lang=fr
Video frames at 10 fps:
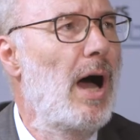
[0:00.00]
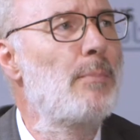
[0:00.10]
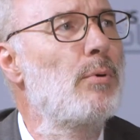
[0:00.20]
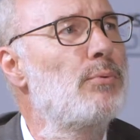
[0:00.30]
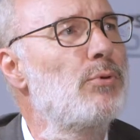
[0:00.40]

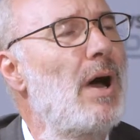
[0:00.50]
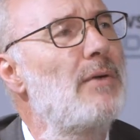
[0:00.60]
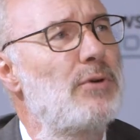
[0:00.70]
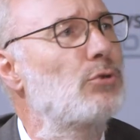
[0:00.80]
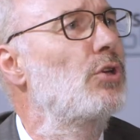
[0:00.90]
un peu plus
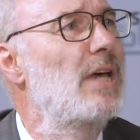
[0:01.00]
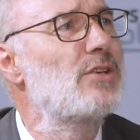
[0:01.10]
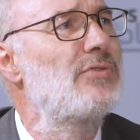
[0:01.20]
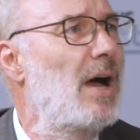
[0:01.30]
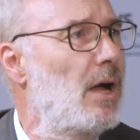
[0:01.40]
à fort
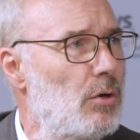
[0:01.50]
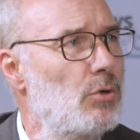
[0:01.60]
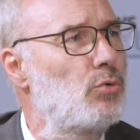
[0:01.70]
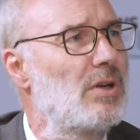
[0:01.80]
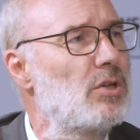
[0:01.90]
tonnage, enfin
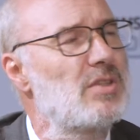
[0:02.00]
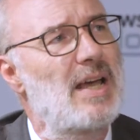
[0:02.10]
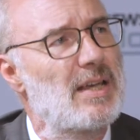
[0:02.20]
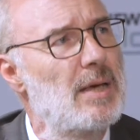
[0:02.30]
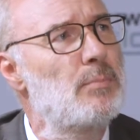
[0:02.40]
3 tonnes
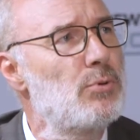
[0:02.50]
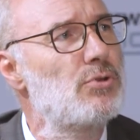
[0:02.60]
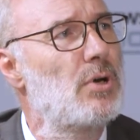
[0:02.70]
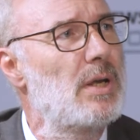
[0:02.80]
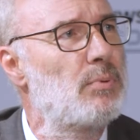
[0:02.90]
5 et
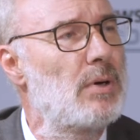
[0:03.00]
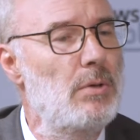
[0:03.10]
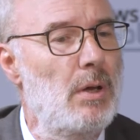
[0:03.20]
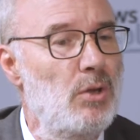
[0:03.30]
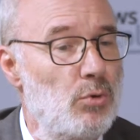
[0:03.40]
plus dans les poids
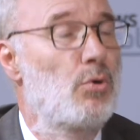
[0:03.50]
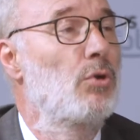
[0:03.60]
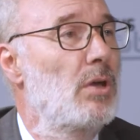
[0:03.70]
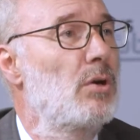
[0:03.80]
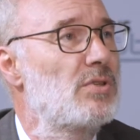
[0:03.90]
lourds. Donc
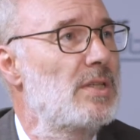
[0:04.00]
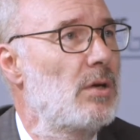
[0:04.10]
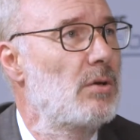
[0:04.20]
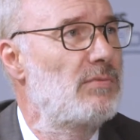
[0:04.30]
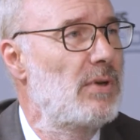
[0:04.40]
on en a aussi
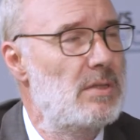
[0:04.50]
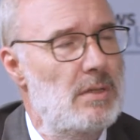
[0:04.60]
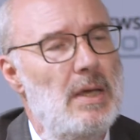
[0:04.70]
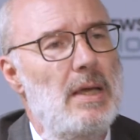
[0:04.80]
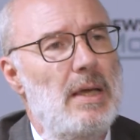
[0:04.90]
dans notre flotte.